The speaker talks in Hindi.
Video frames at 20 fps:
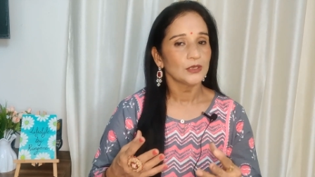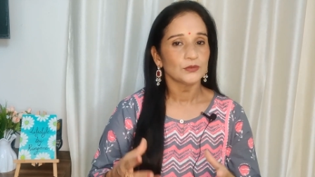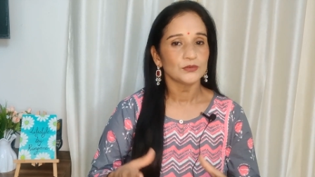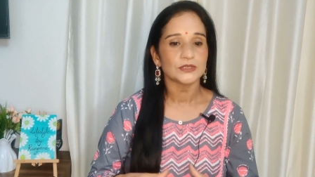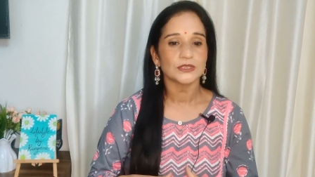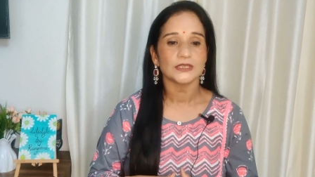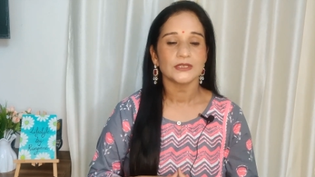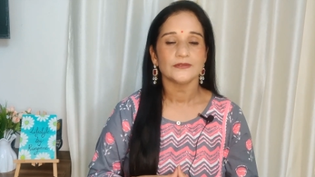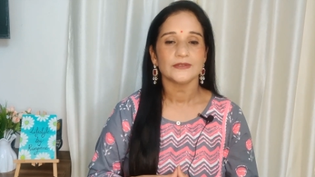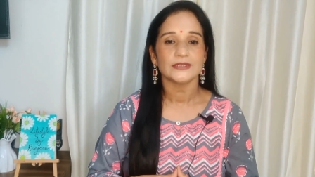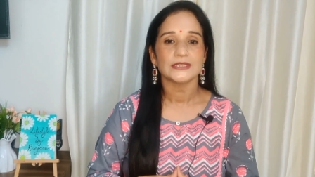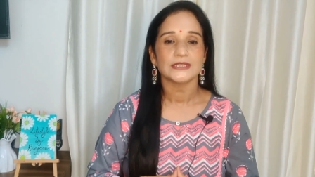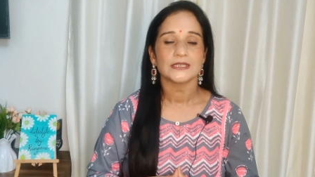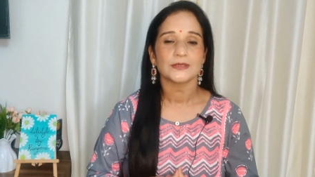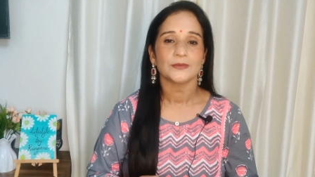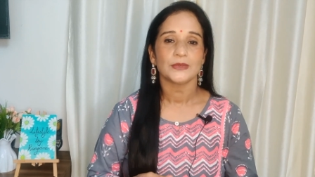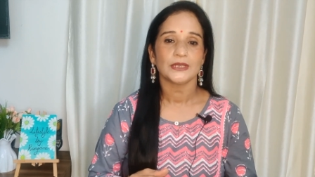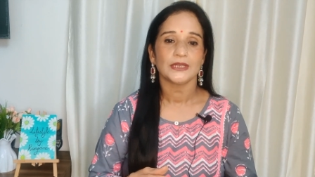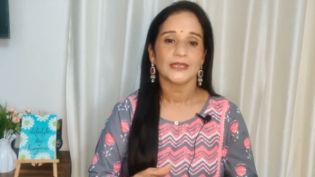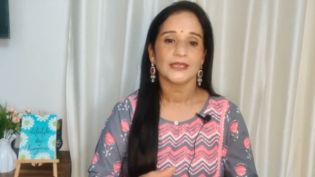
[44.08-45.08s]
उसी की वजह से
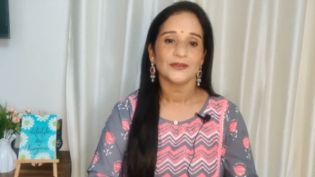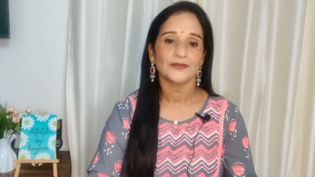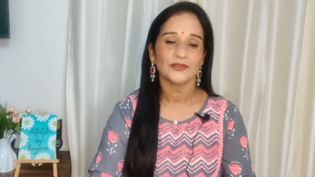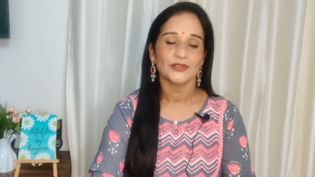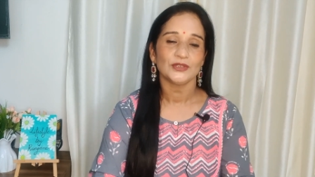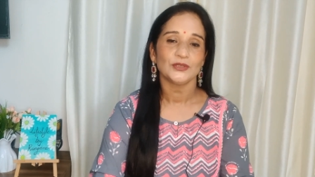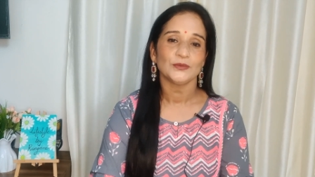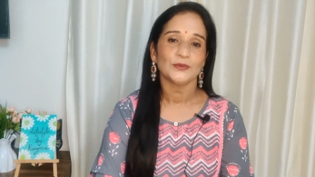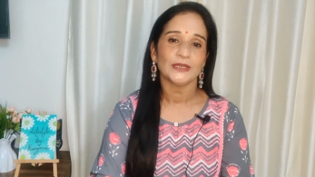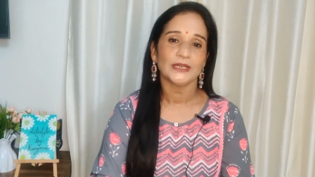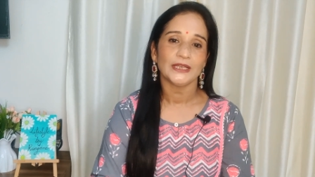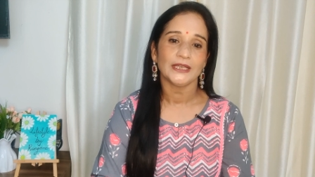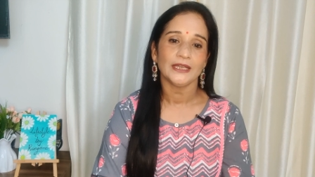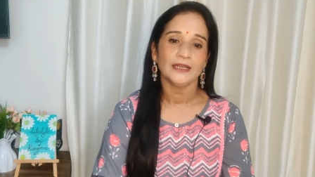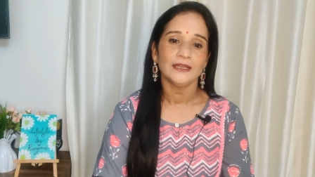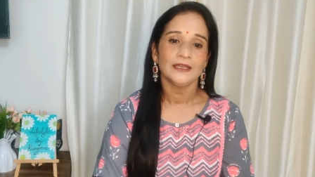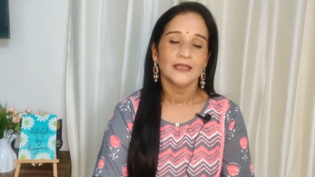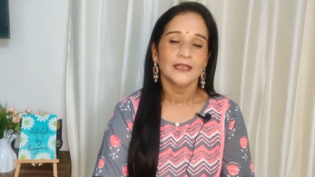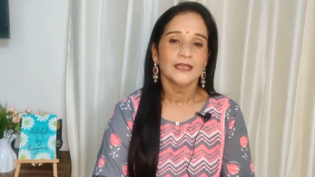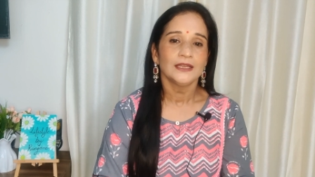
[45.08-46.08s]
मैंने ये वीडियो बनाया
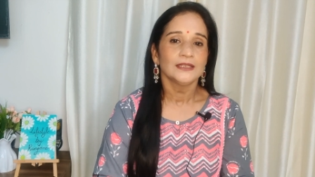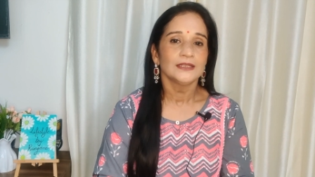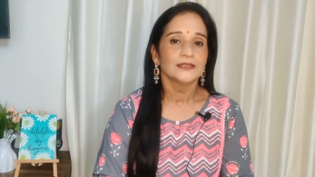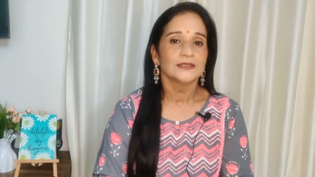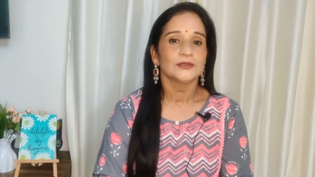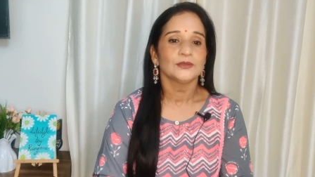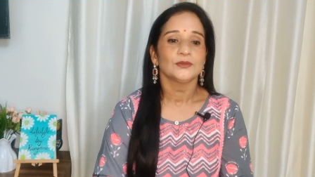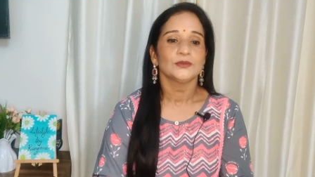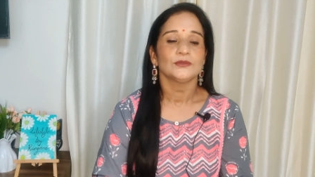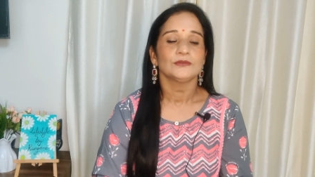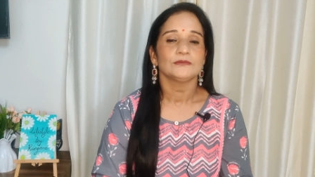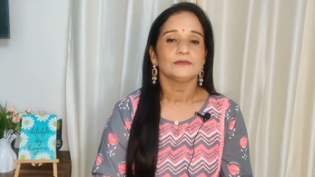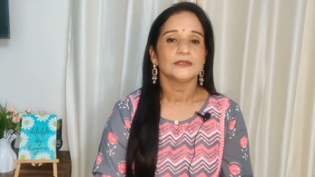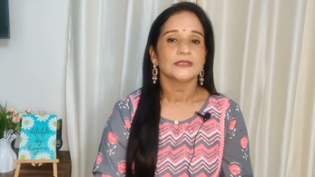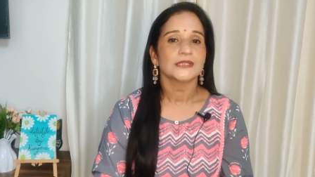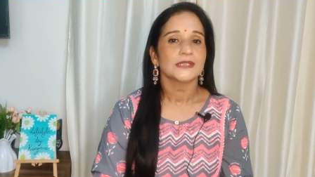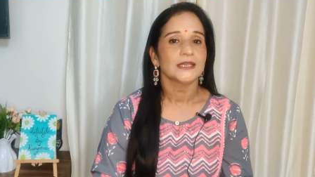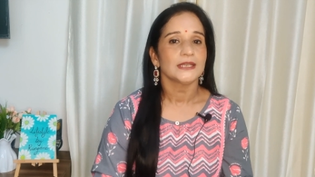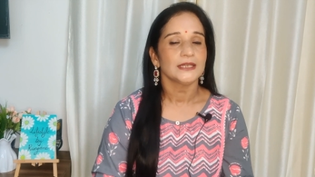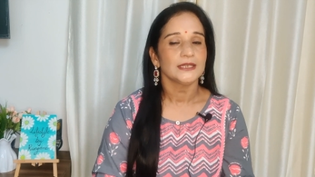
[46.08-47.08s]
तो
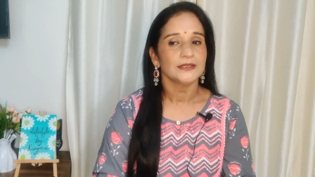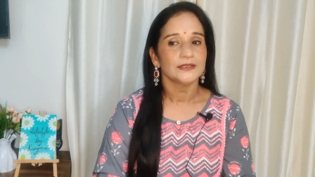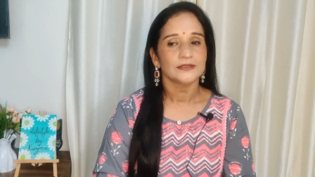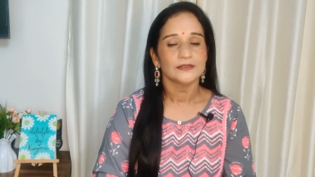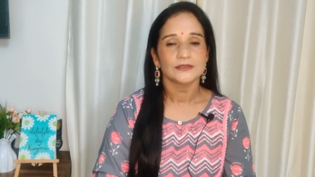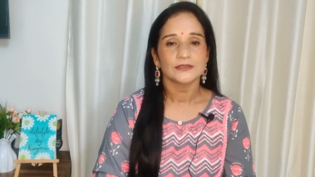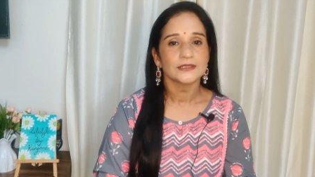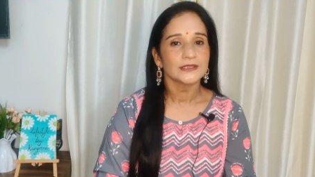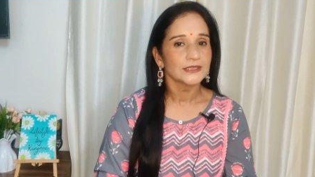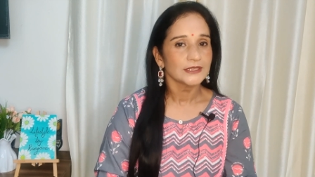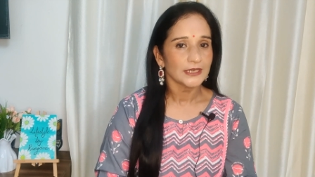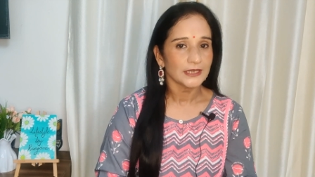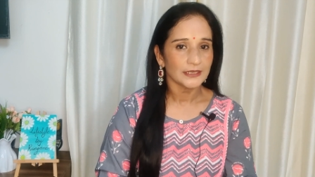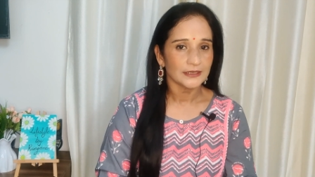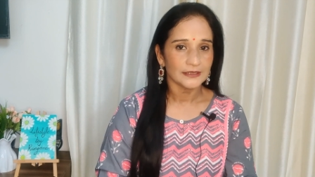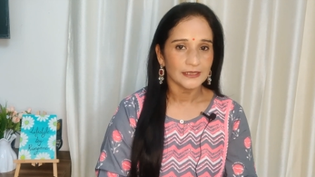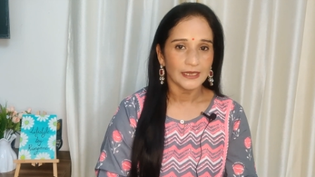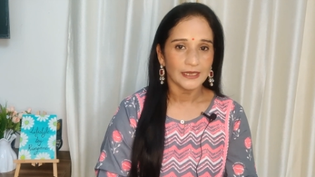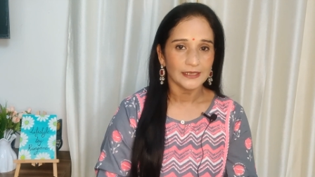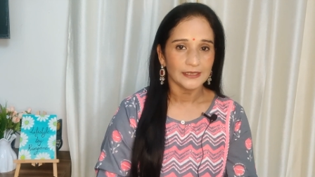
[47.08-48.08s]
इसके लिए जैसे कि
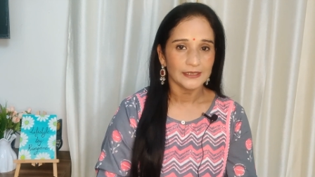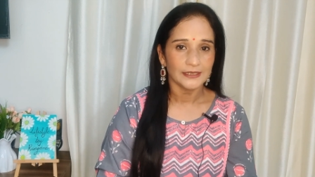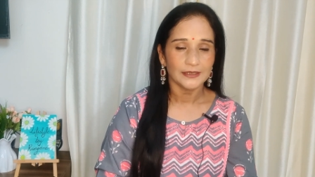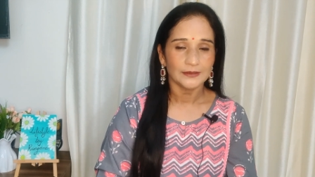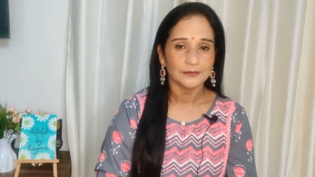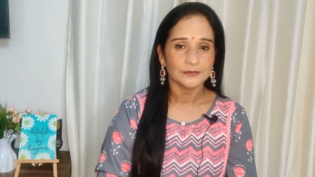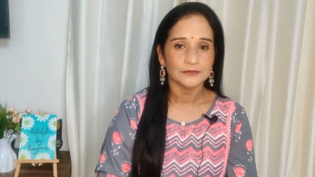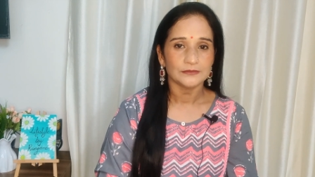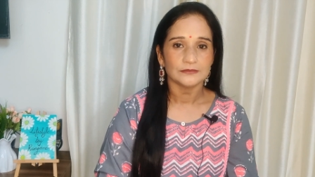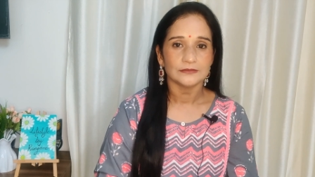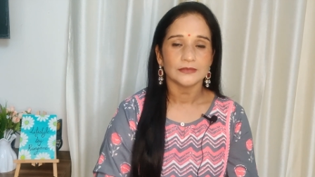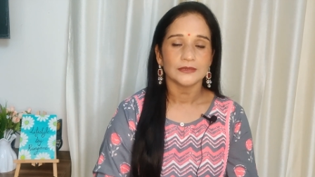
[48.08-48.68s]
दालें हम